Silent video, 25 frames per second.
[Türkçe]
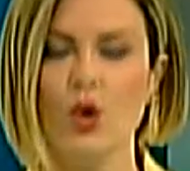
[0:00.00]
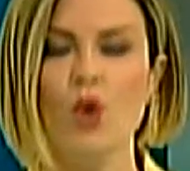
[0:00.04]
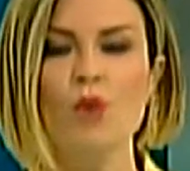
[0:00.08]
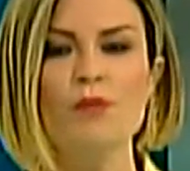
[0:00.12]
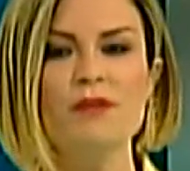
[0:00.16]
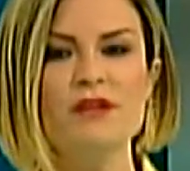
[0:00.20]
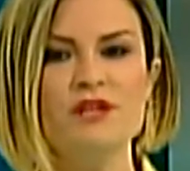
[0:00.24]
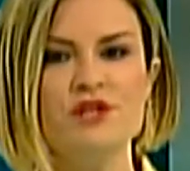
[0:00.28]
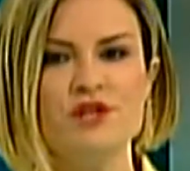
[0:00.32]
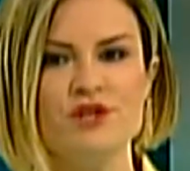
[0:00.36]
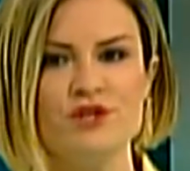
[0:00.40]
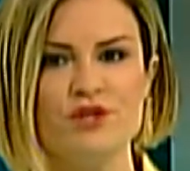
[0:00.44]

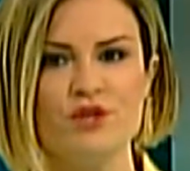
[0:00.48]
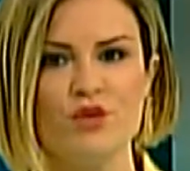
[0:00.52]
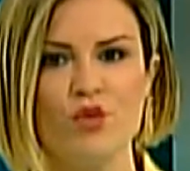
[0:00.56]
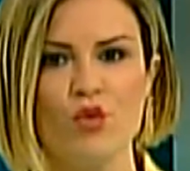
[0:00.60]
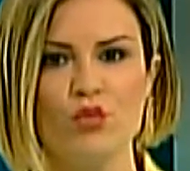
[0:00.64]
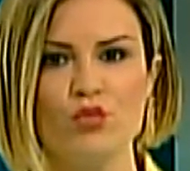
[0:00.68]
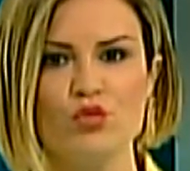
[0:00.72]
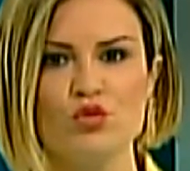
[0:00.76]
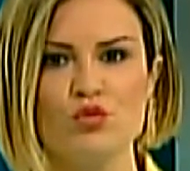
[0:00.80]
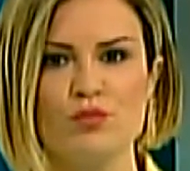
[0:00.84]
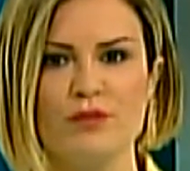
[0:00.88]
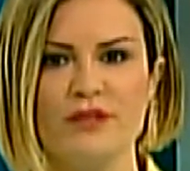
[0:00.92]
15.
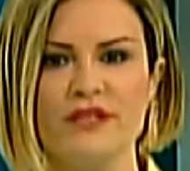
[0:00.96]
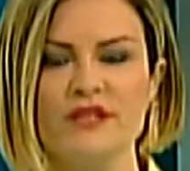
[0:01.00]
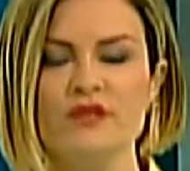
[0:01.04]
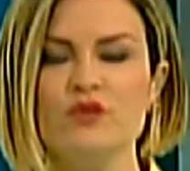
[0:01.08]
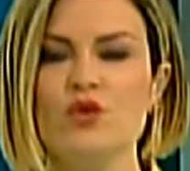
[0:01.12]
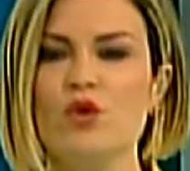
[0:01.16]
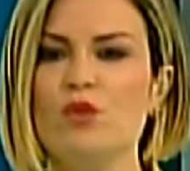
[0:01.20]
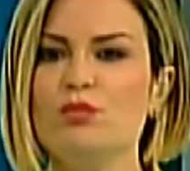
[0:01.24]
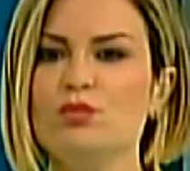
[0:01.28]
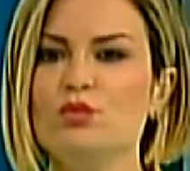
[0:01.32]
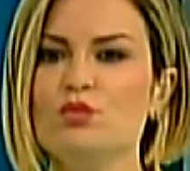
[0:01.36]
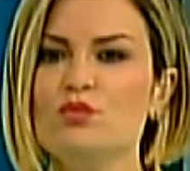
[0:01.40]

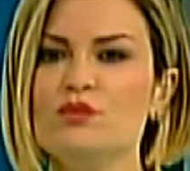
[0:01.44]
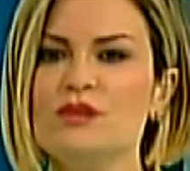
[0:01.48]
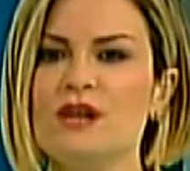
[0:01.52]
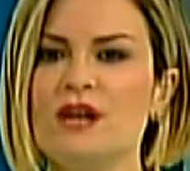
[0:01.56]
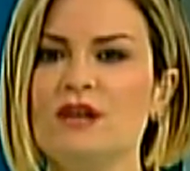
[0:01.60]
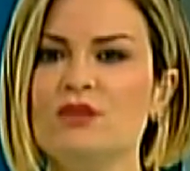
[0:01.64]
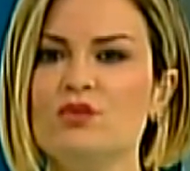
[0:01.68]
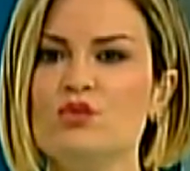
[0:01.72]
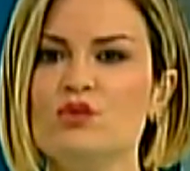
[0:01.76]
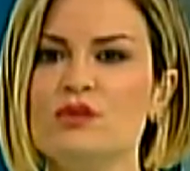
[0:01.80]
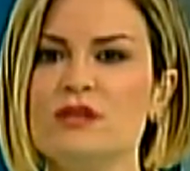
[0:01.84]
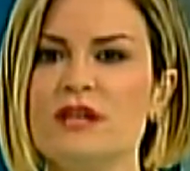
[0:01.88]
konuşmayı
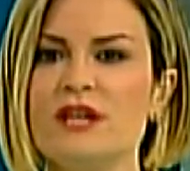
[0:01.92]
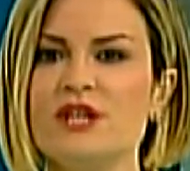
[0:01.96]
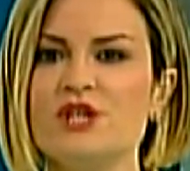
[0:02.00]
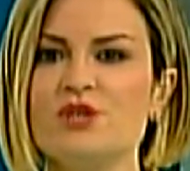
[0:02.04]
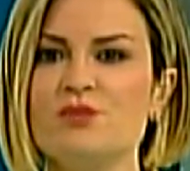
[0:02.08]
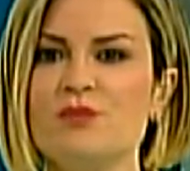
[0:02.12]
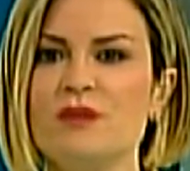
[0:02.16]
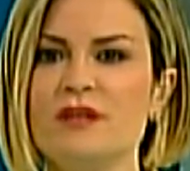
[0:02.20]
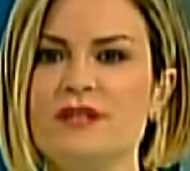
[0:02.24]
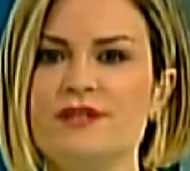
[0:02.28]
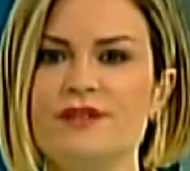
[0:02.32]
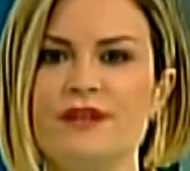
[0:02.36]
Toplumsal
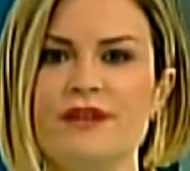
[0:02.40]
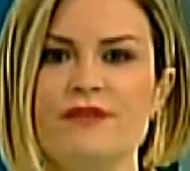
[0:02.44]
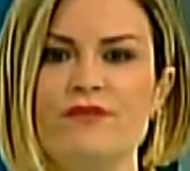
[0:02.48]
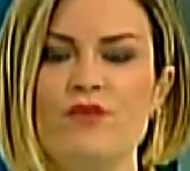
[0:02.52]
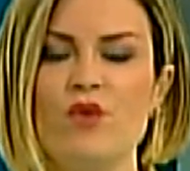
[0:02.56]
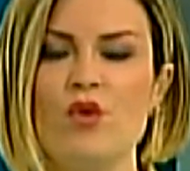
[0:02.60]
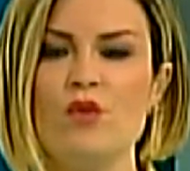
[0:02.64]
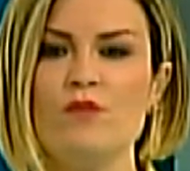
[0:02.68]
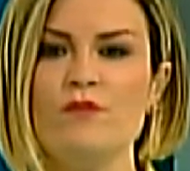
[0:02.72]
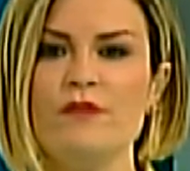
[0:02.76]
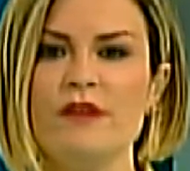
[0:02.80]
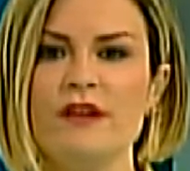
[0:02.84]
Uzlaşma,
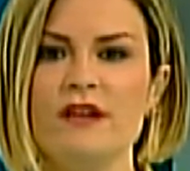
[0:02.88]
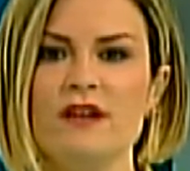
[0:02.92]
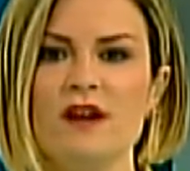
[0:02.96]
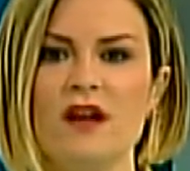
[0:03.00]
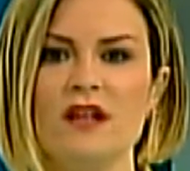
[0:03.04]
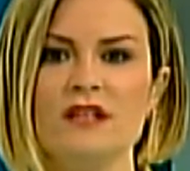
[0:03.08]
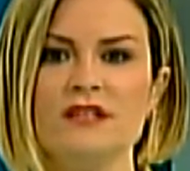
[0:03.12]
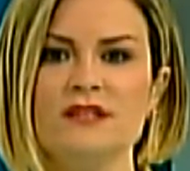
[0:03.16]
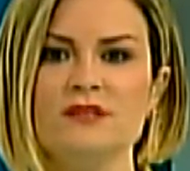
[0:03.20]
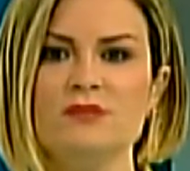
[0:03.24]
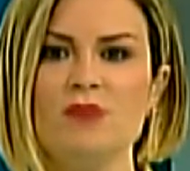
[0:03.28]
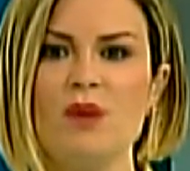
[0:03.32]
Reform ve
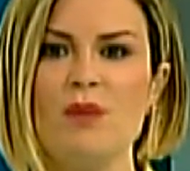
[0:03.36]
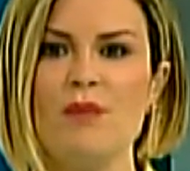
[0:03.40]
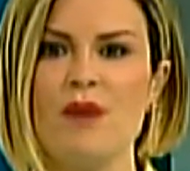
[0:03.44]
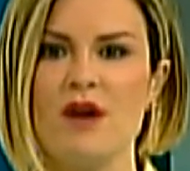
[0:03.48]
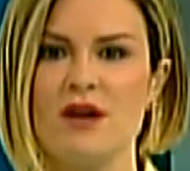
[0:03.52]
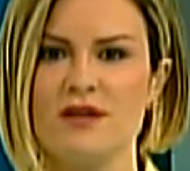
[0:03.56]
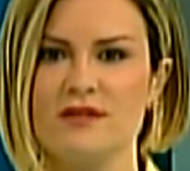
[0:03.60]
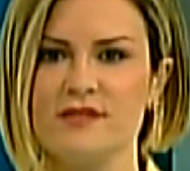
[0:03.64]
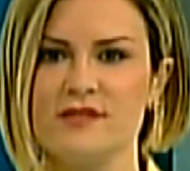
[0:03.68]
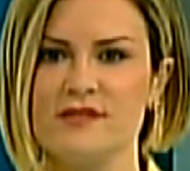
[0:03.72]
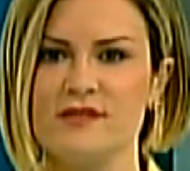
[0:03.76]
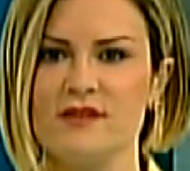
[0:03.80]
Kalkınma
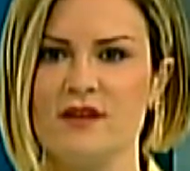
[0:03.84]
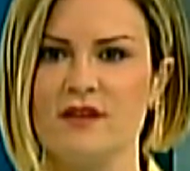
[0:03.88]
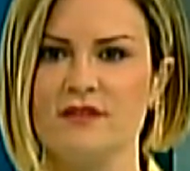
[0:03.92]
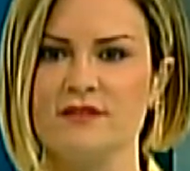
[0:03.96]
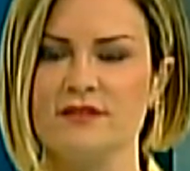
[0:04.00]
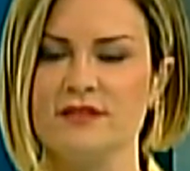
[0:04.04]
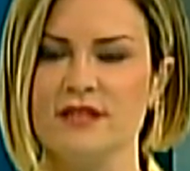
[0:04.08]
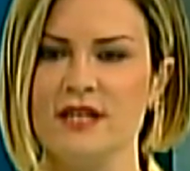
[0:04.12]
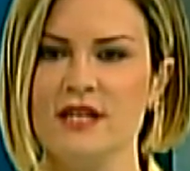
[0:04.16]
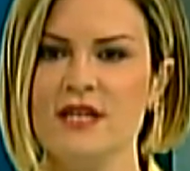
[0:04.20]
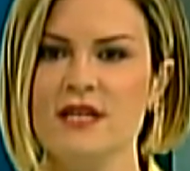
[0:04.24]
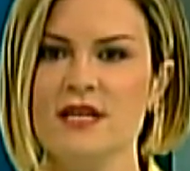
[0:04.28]
Partisi
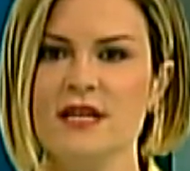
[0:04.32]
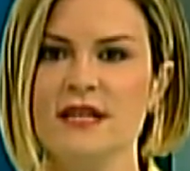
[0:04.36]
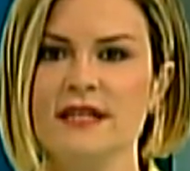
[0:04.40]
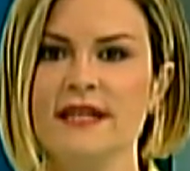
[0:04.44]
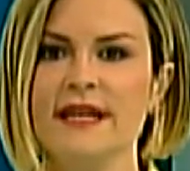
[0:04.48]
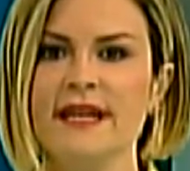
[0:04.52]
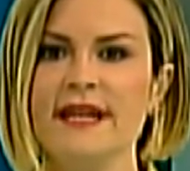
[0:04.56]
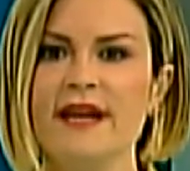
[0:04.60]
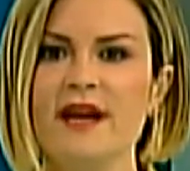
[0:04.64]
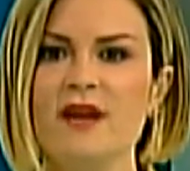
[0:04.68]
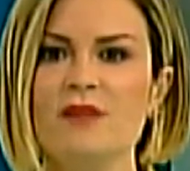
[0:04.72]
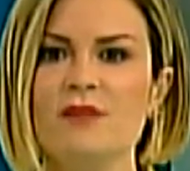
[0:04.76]
adına
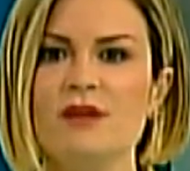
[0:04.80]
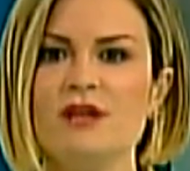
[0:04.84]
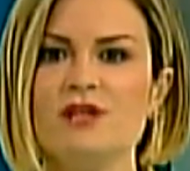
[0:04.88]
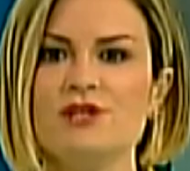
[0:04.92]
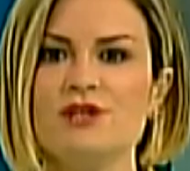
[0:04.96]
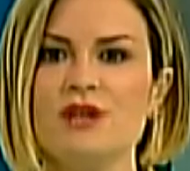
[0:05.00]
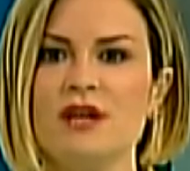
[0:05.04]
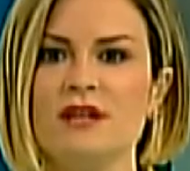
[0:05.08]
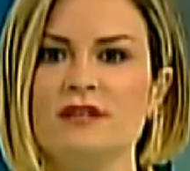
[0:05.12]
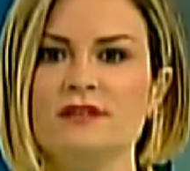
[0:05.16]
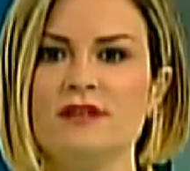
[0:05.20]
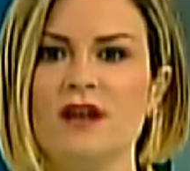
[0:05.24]
Genel
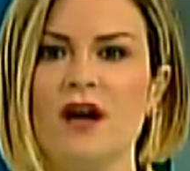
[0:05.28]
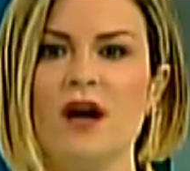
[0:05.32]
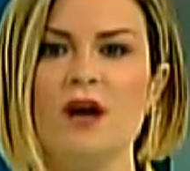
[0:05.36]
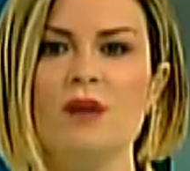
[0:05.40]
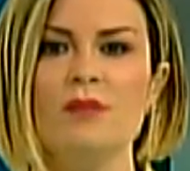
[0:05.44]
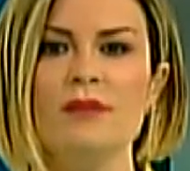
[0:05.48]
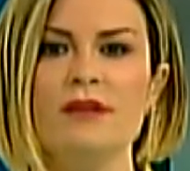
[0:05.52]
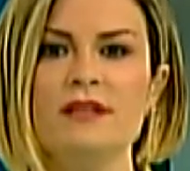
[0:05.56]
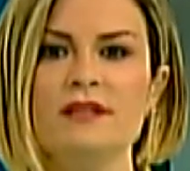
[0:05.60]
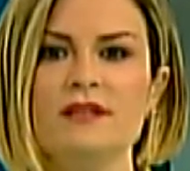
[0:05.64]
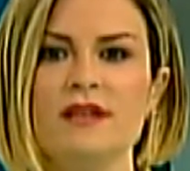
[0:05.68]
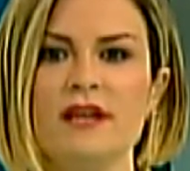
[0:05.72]
Başkan
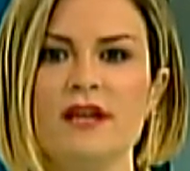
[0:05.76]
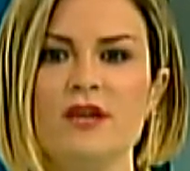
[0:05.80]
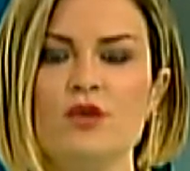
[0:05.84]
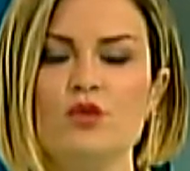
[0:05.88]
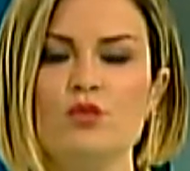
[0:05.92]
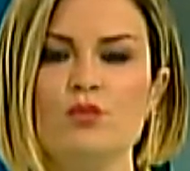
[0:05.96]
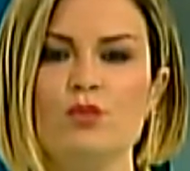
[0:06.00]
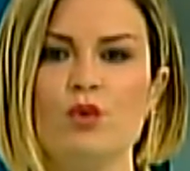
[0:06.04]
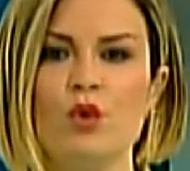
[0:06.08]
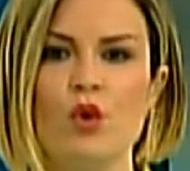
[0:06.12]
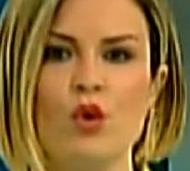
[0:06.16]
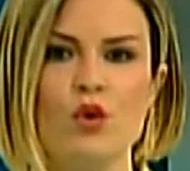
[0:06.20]
Ahmet
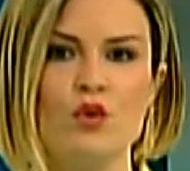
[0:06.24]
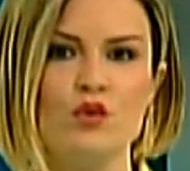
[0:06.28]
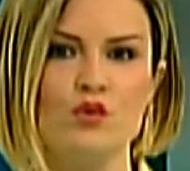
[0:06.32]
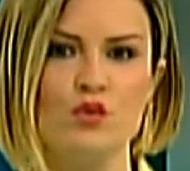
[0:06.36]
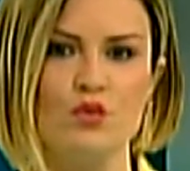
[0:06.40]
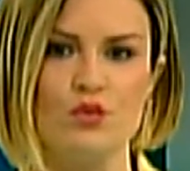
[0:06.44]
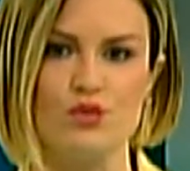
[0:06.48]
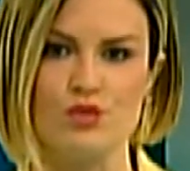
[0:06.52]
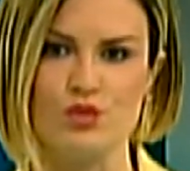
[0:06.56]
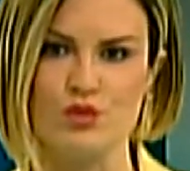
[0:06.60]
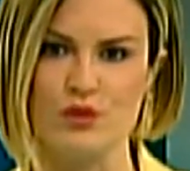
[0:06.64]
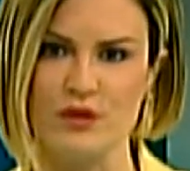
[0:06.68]
Eyüp
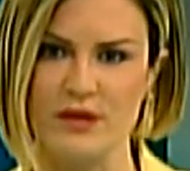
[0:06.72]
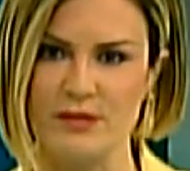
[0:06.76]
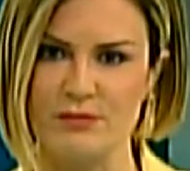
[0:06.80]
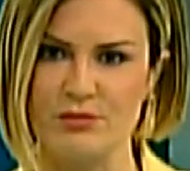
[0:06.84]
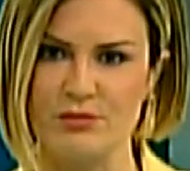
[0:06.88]
Özgüç